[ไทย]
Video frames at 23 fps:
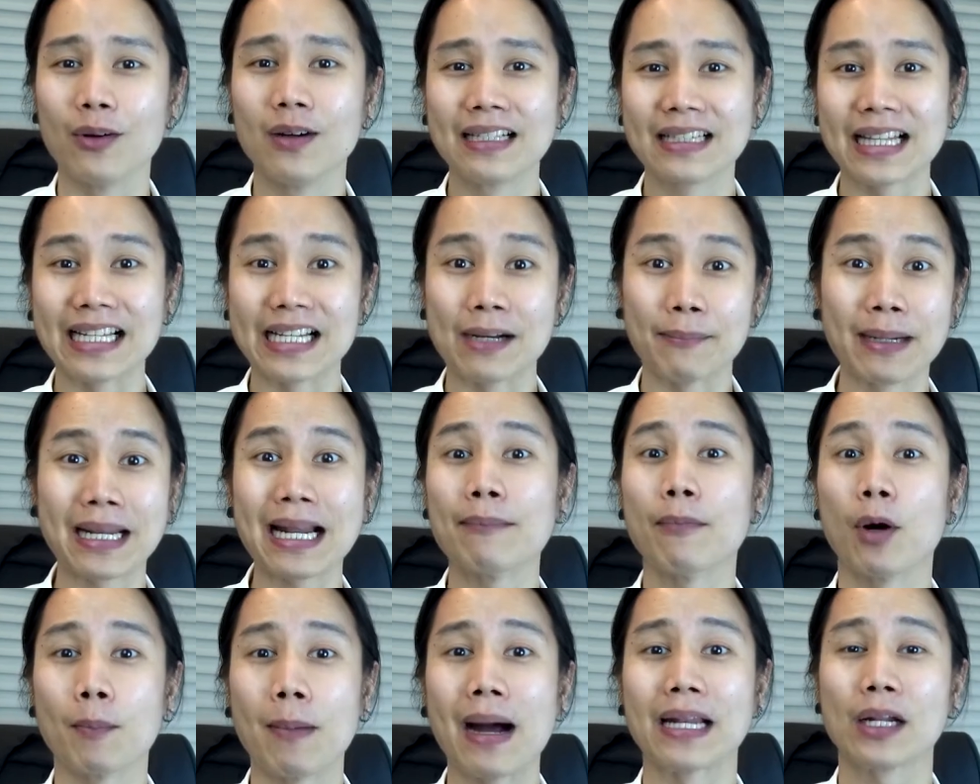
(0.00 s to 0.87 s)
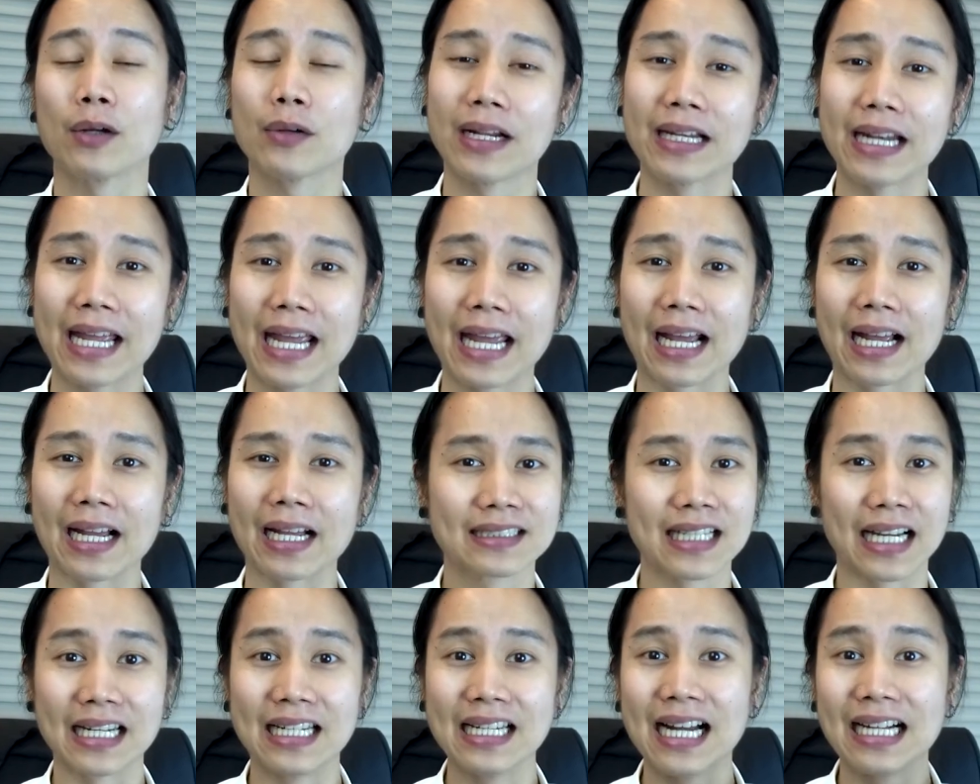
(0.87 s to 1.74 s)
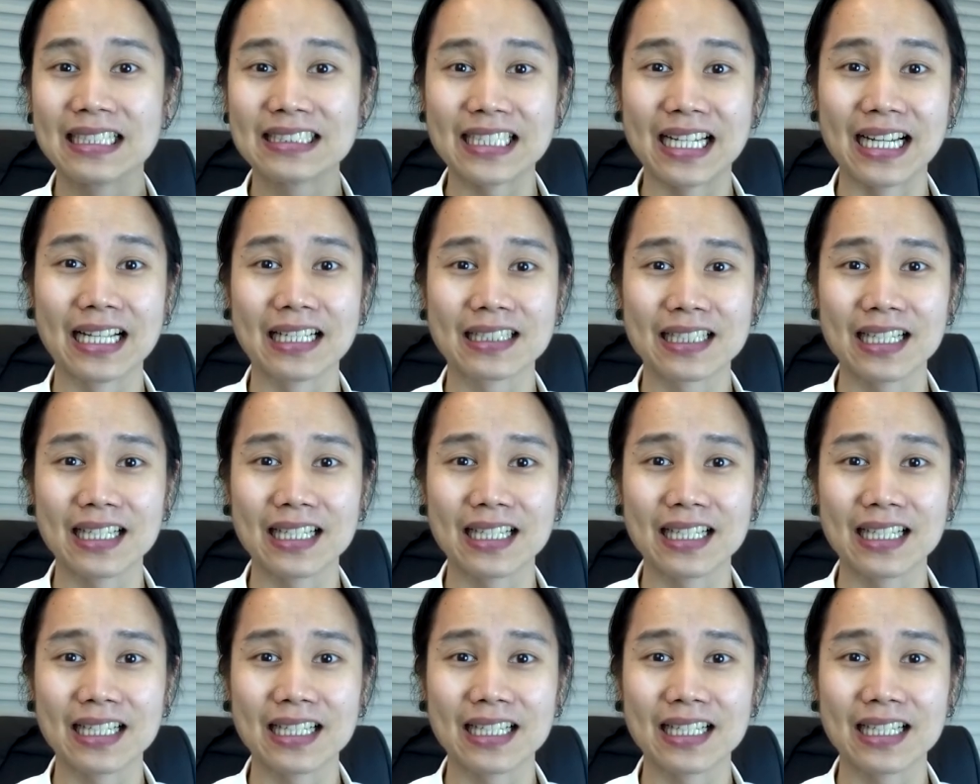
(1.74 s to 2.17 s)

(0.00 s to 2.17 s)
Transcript: แต่ยังไม่ทำออกมาเท่านั้นเอง แต่เรื่องจริง